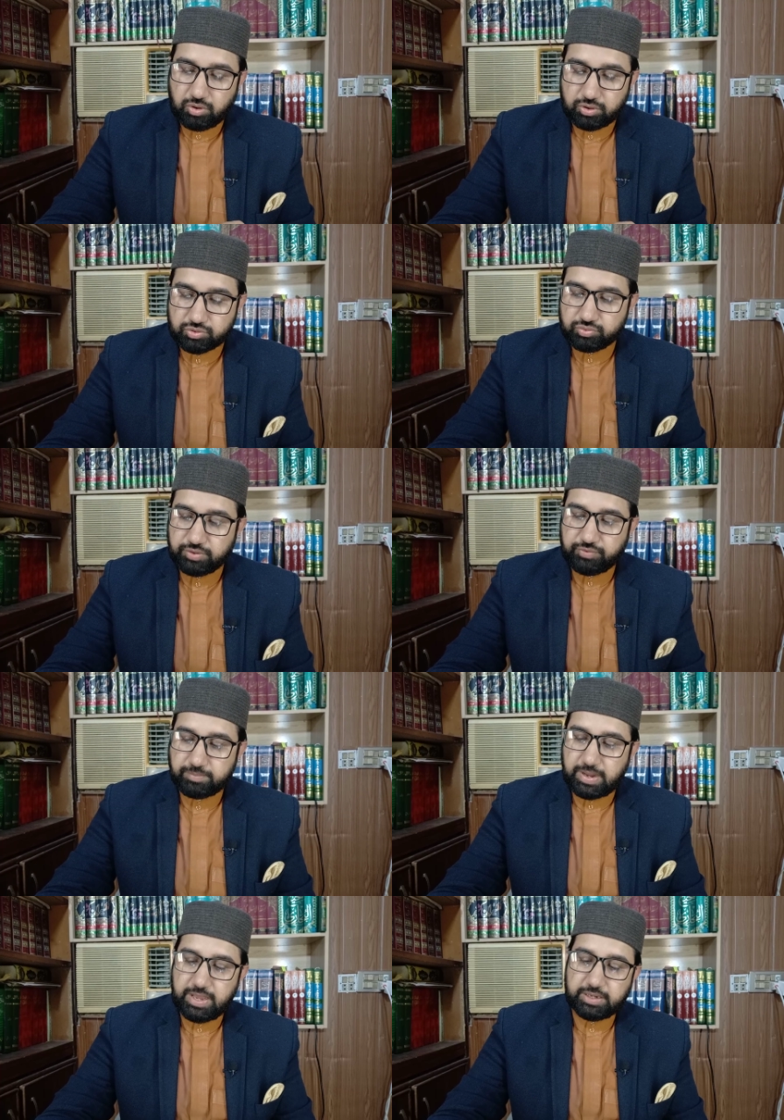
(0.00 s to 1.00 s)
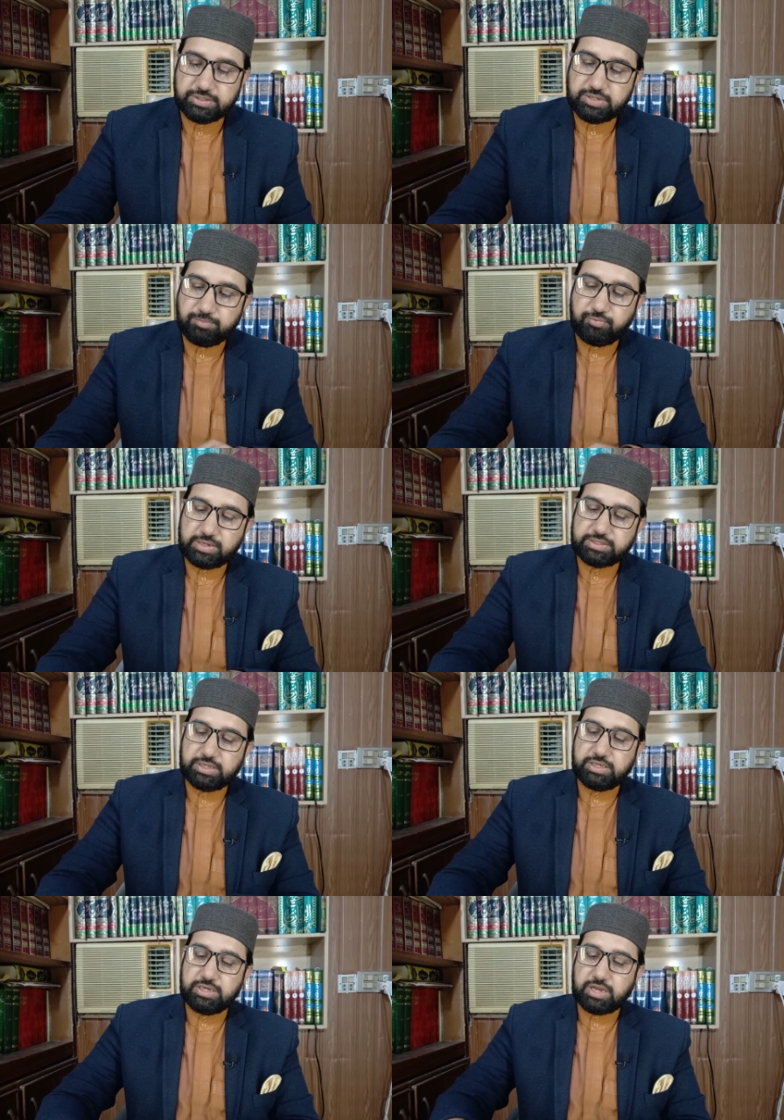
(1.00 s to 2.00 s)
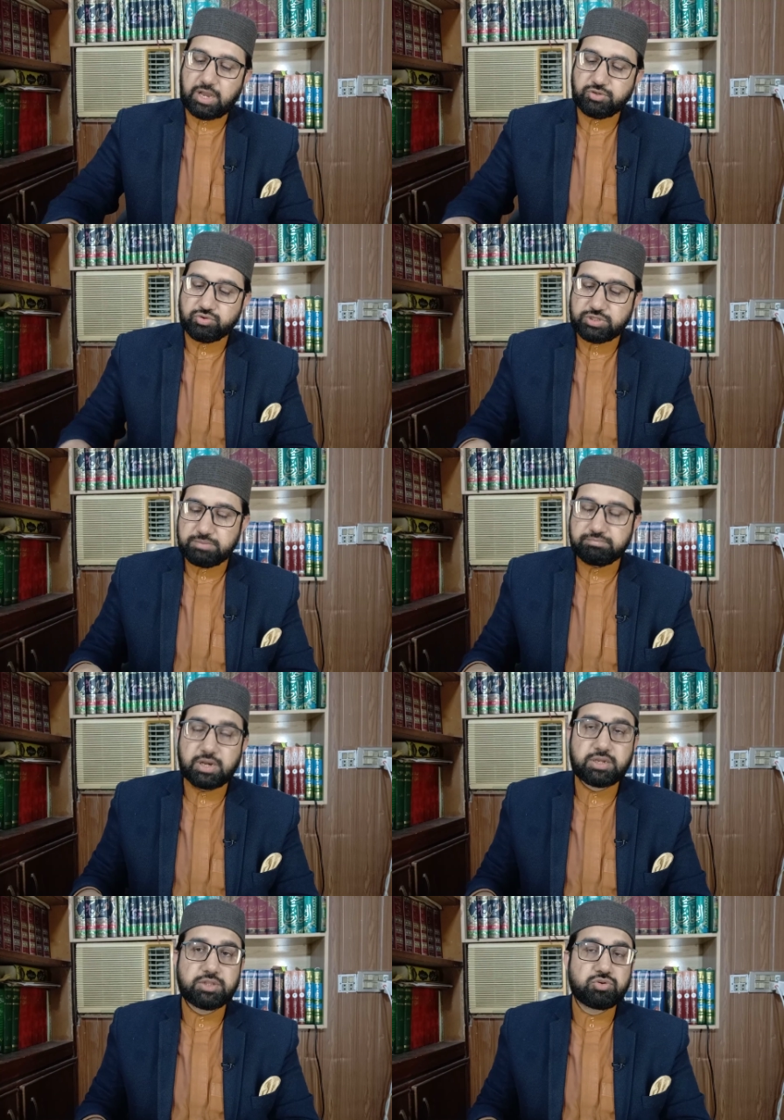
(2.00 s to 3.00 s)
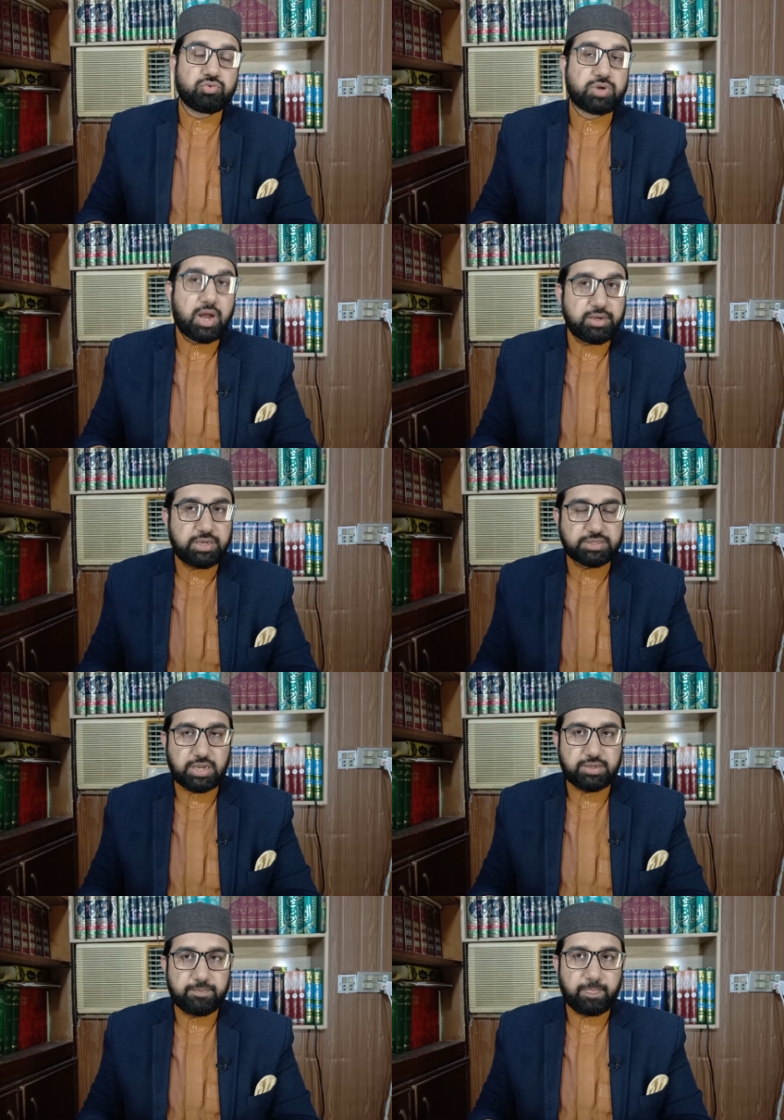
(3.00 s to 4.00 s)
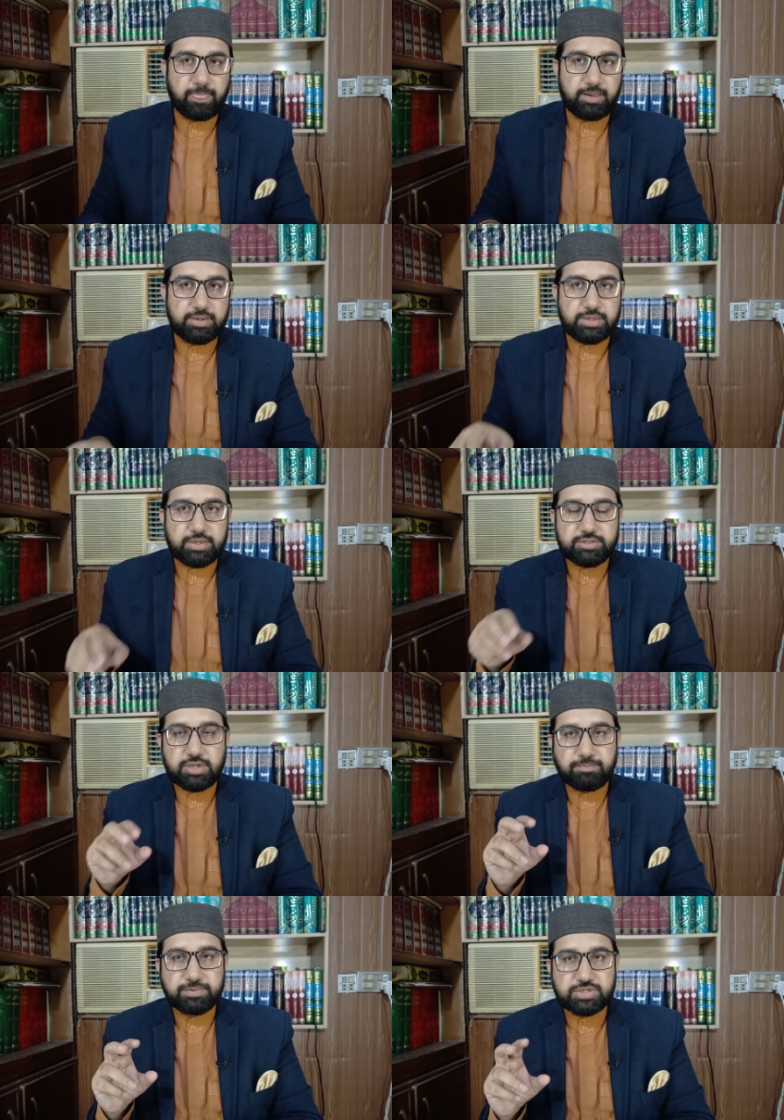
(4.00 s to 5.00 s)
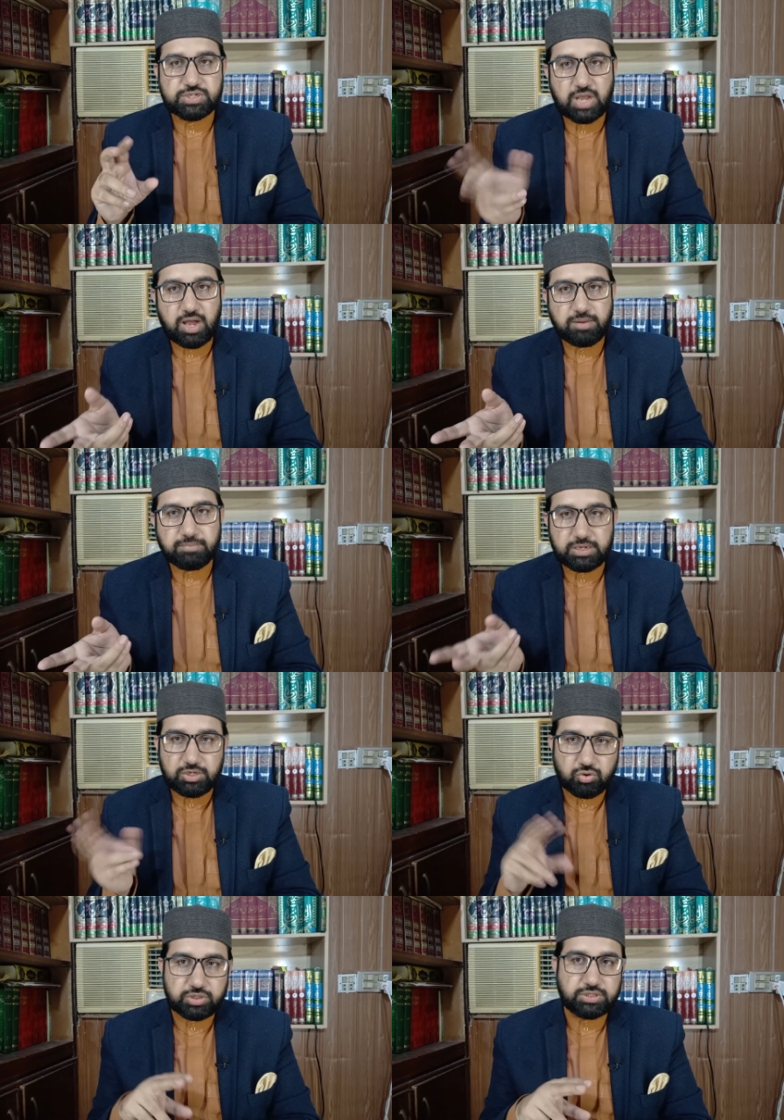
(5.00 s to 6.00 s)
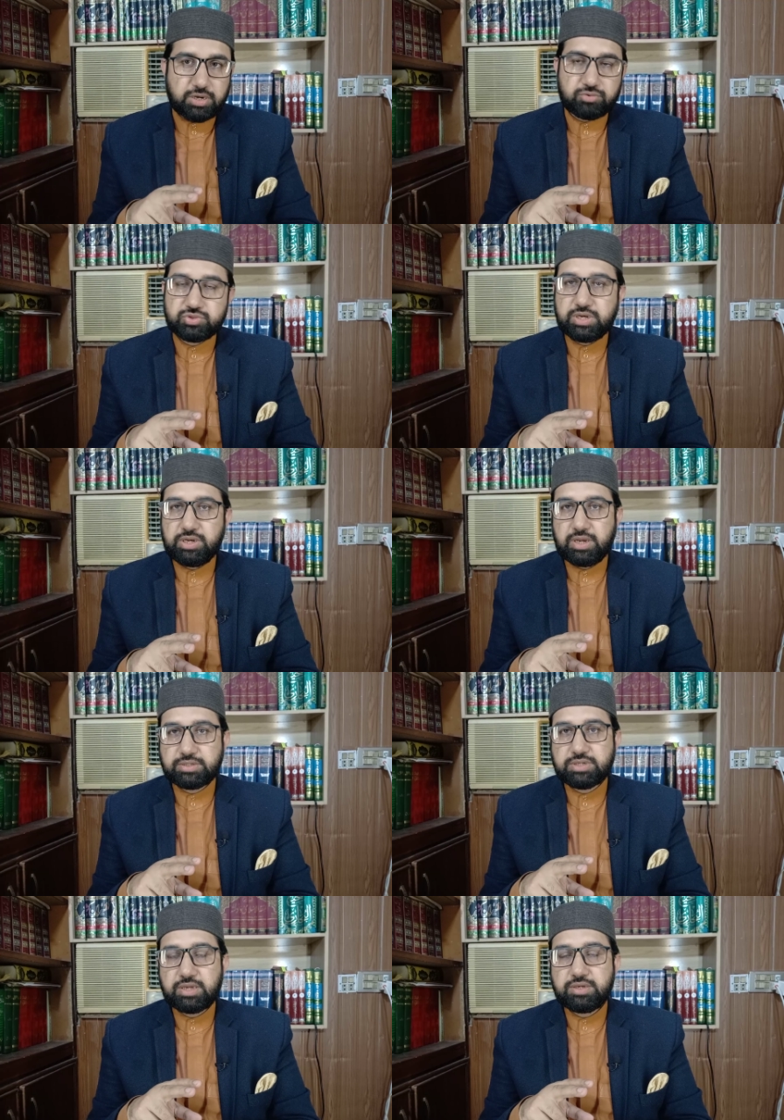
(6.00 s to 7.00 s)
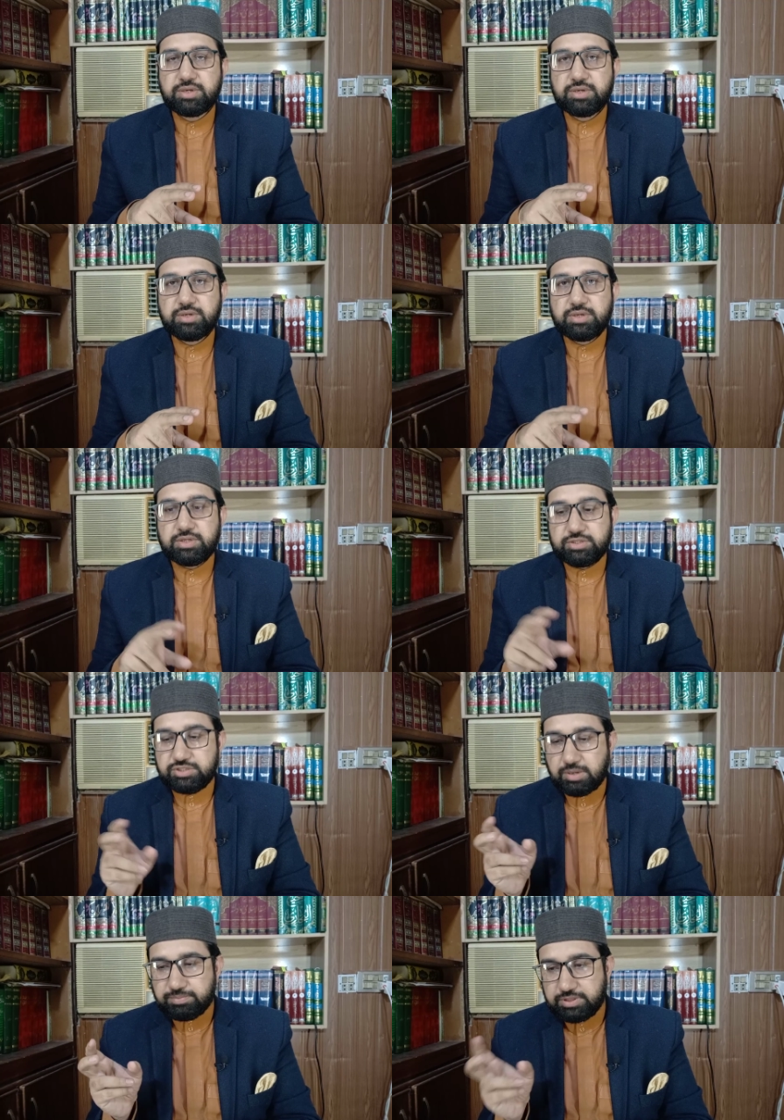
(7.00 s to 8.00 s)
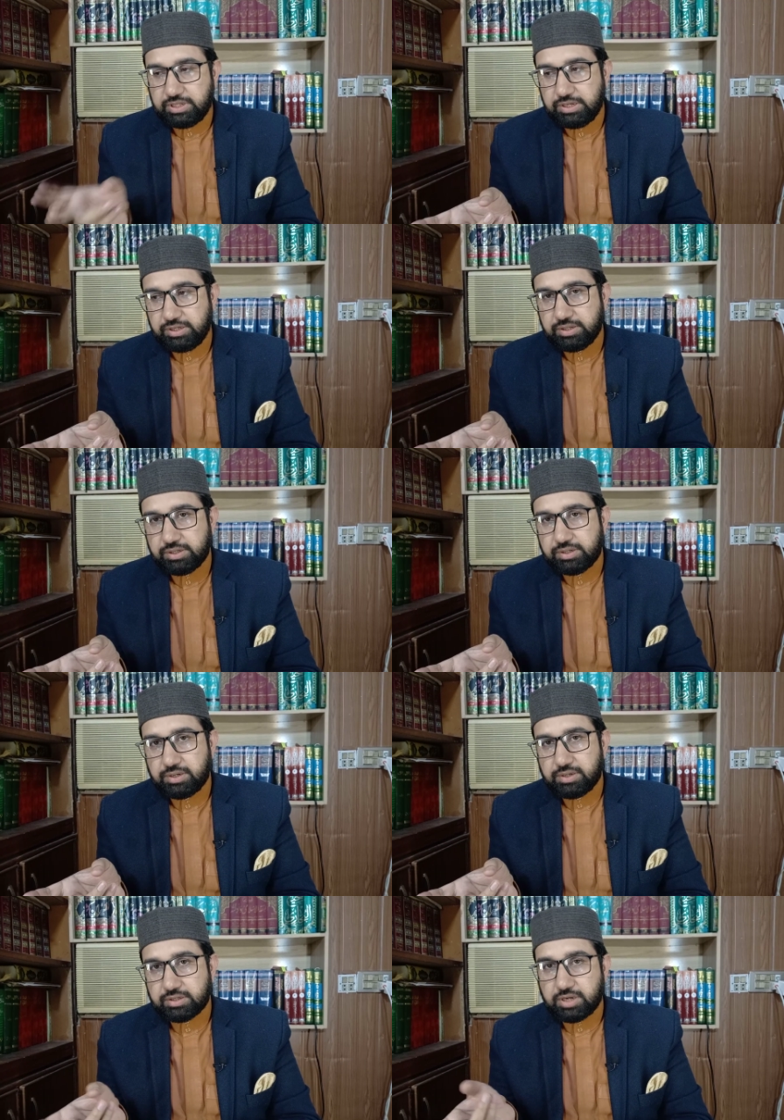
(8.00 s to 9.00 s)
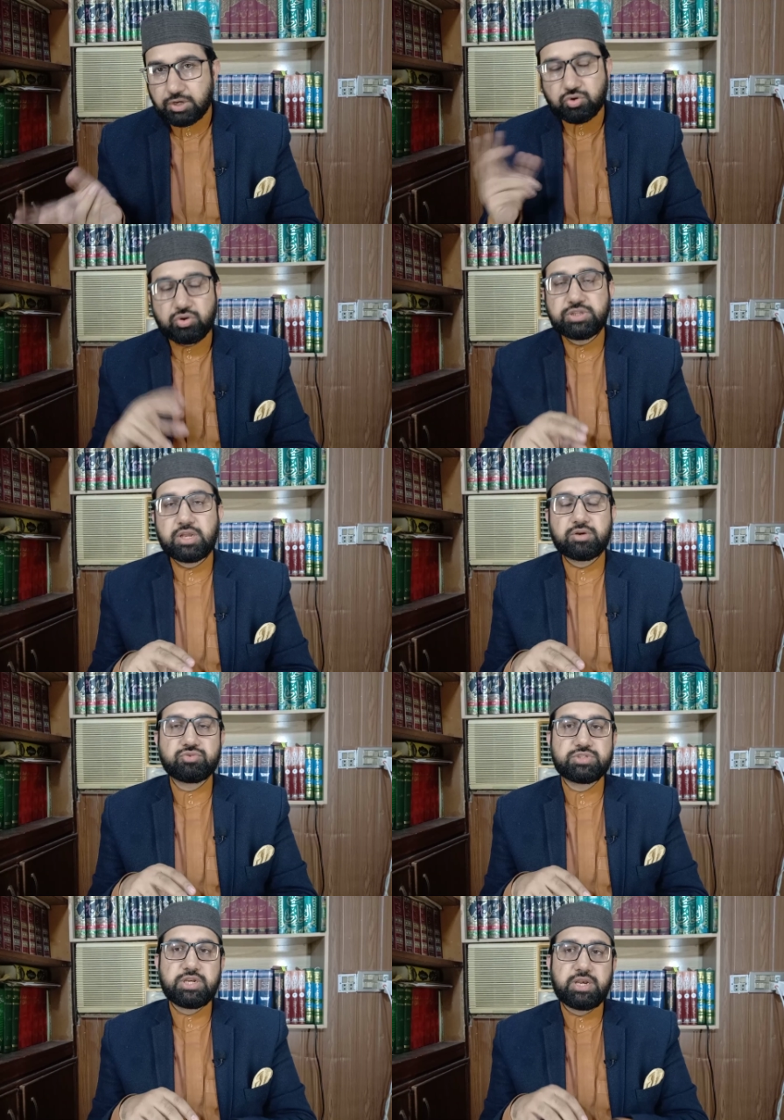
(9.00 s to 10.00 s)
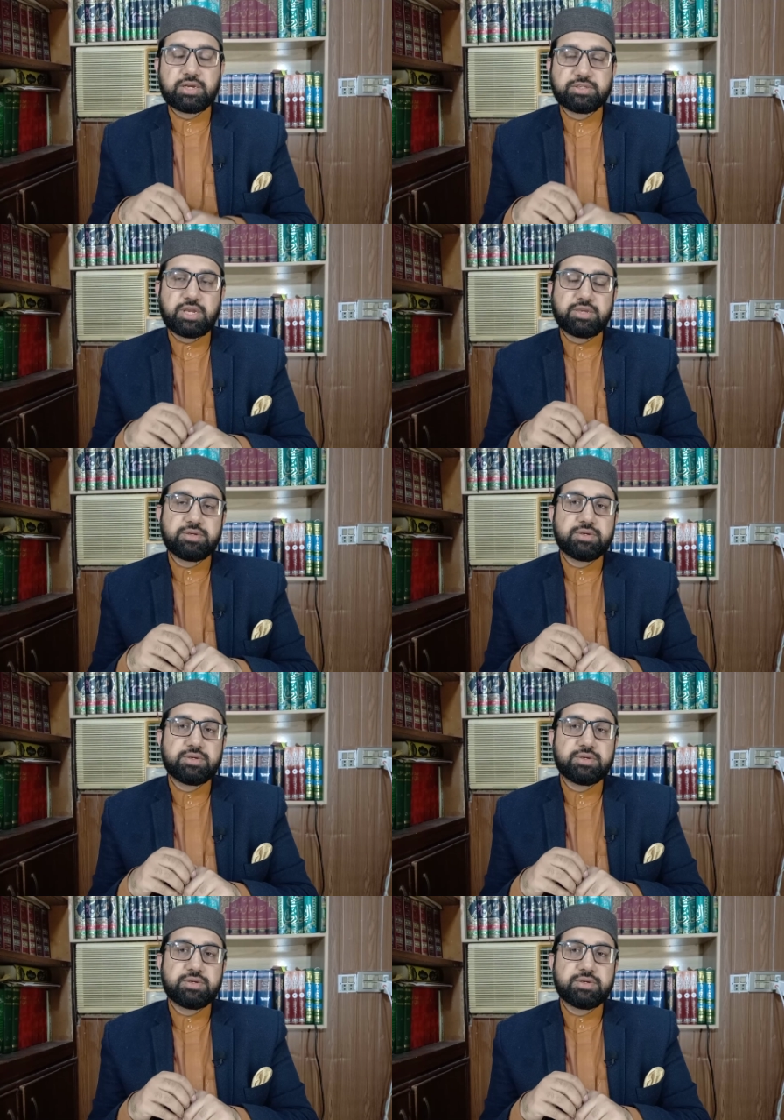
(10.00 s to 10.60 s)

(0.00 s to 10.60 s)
और जू ने फरमाया कि जब वक्त की इकाइयों से बरकत को उठा लिया जाए जब साल महीनों की तरह गुजरने लग जाएं जब दिन घंटों की तरह गुजरने लग जाएं